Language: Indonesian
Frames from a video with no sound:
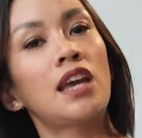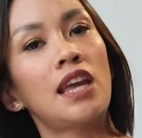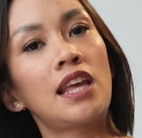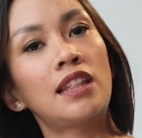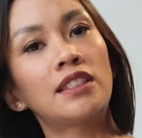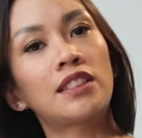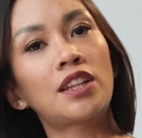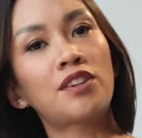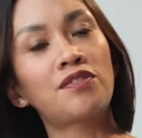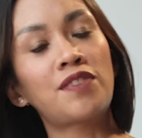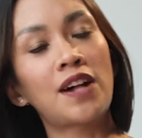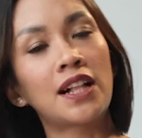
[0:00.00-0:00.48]

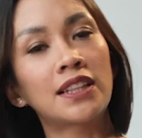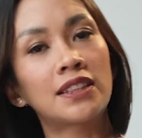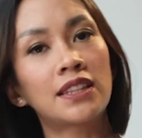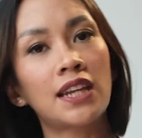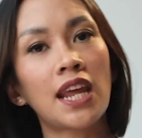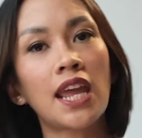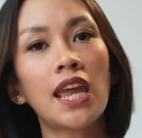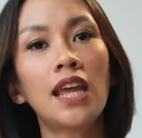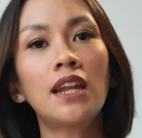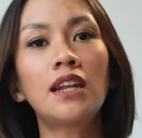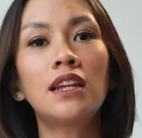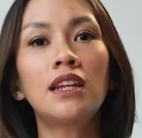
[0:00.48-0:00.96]
interval
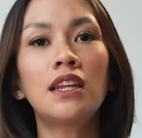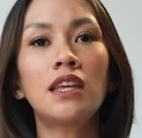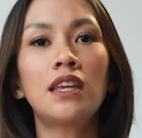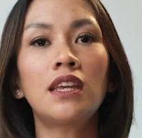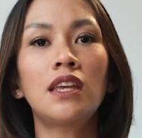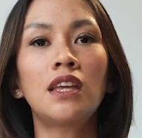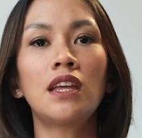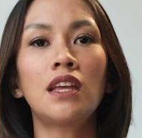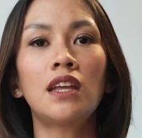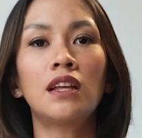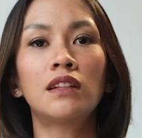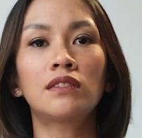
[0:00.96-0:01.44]

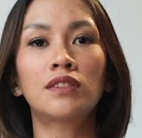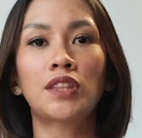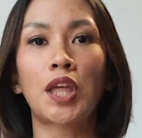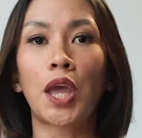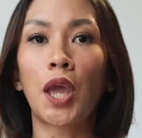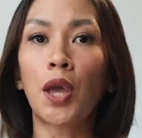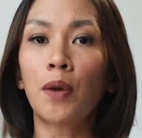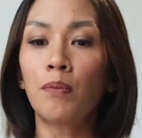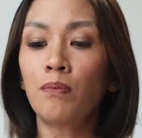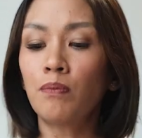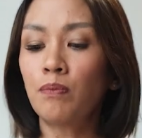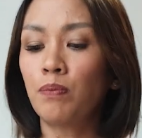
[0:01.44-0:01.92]
training,
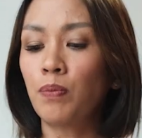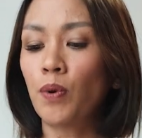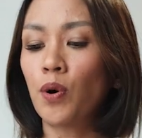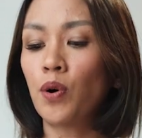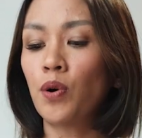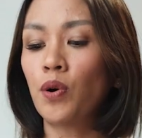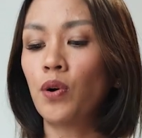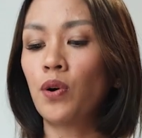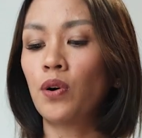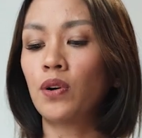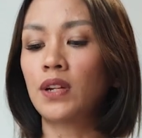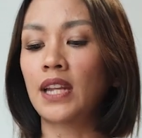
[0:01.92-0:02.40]

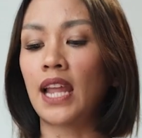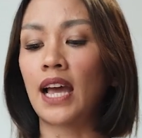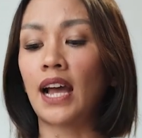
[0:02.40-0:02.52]
tempo.